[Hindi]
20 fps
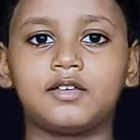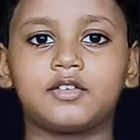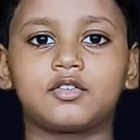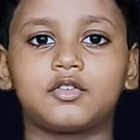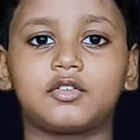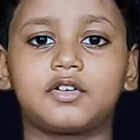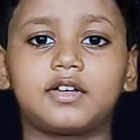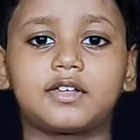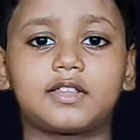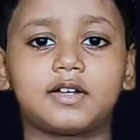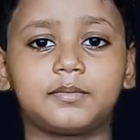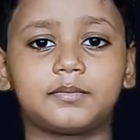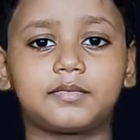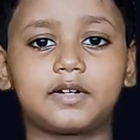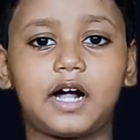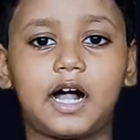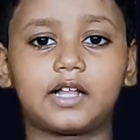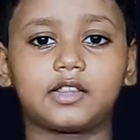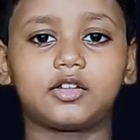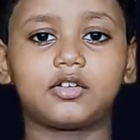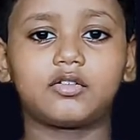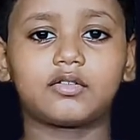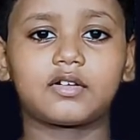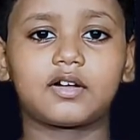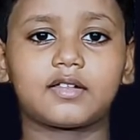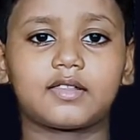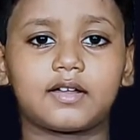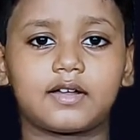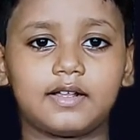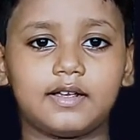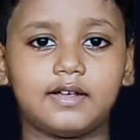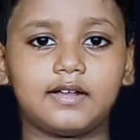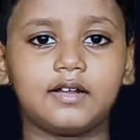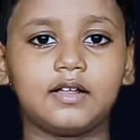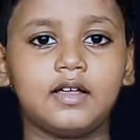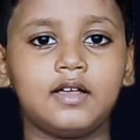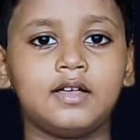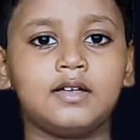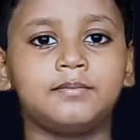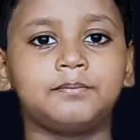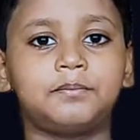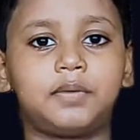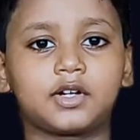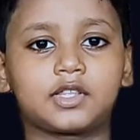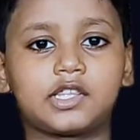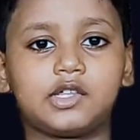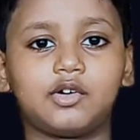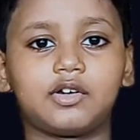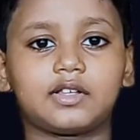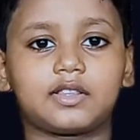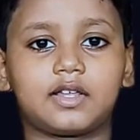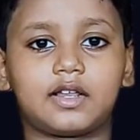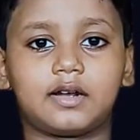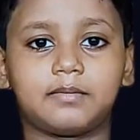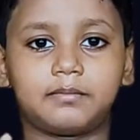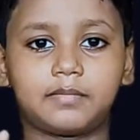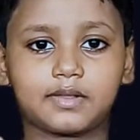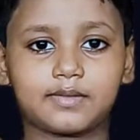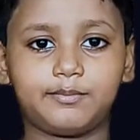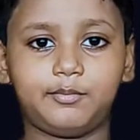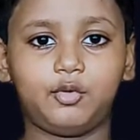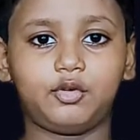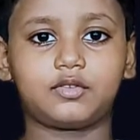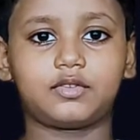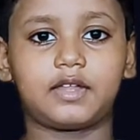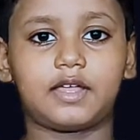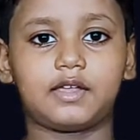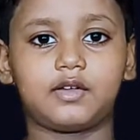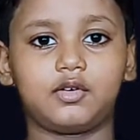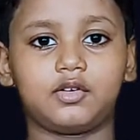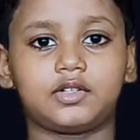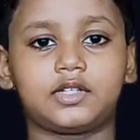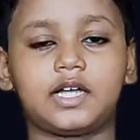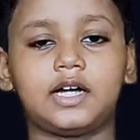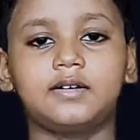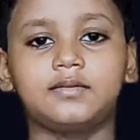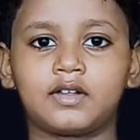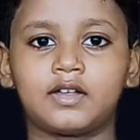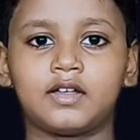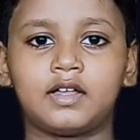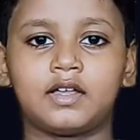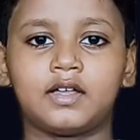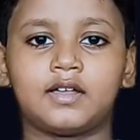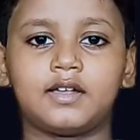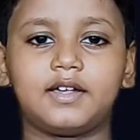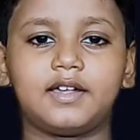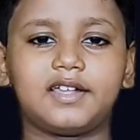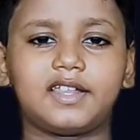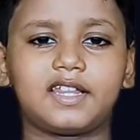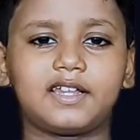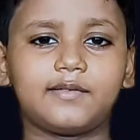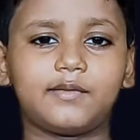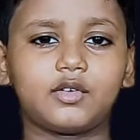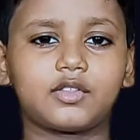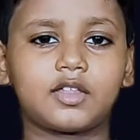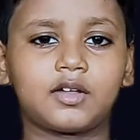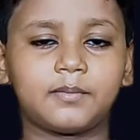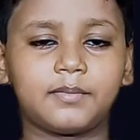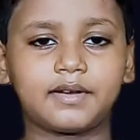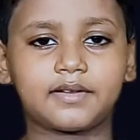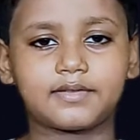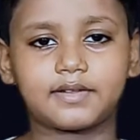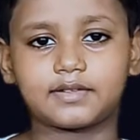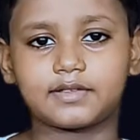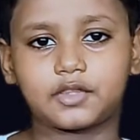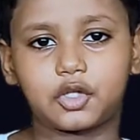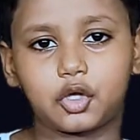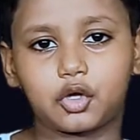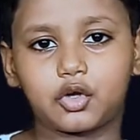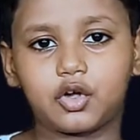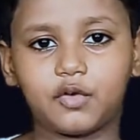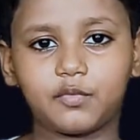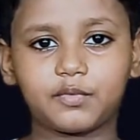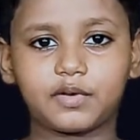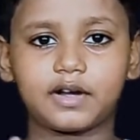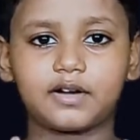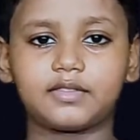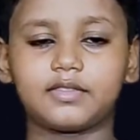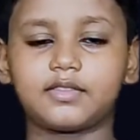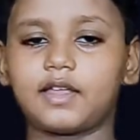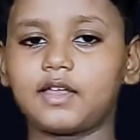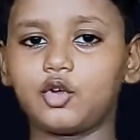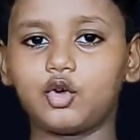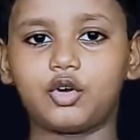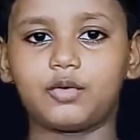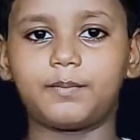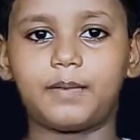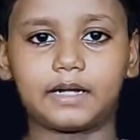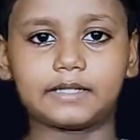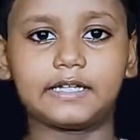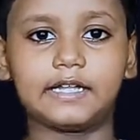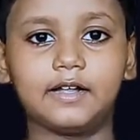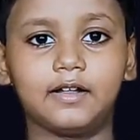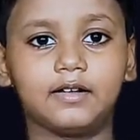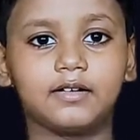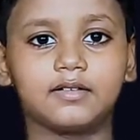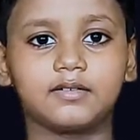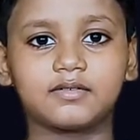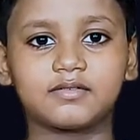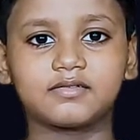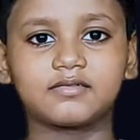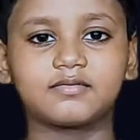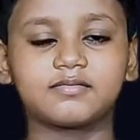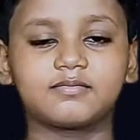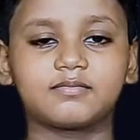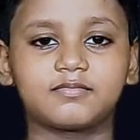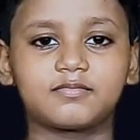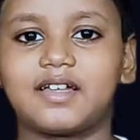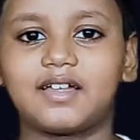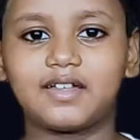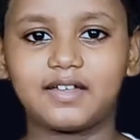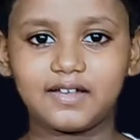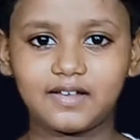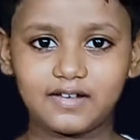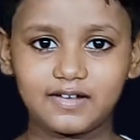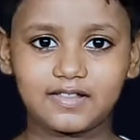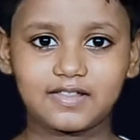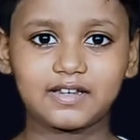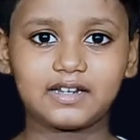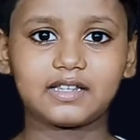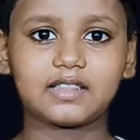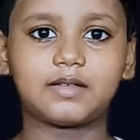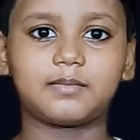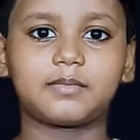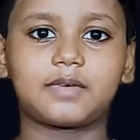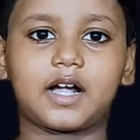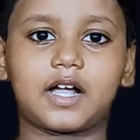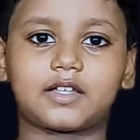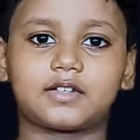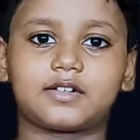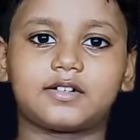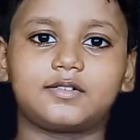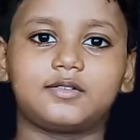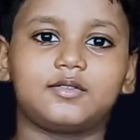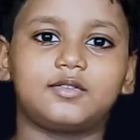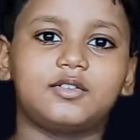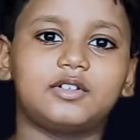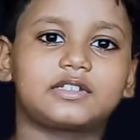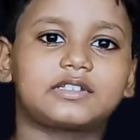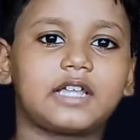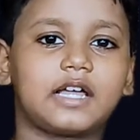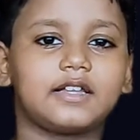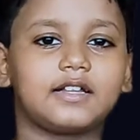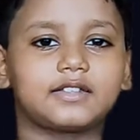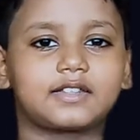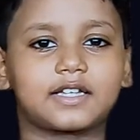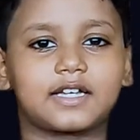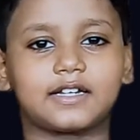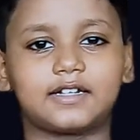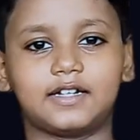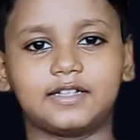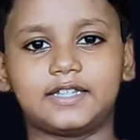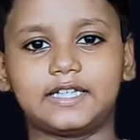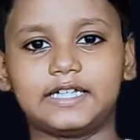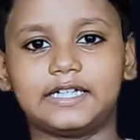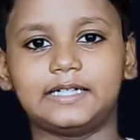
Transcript: क्योंकि चमगादड़ों का शरीर पक्षियों की तरह मजबूत नहीं होता इसलिए वो जमीन से टेक ऑफ कर नहीं उड़ पाते इसलिए चमगादड़ उल्टा लटके रहते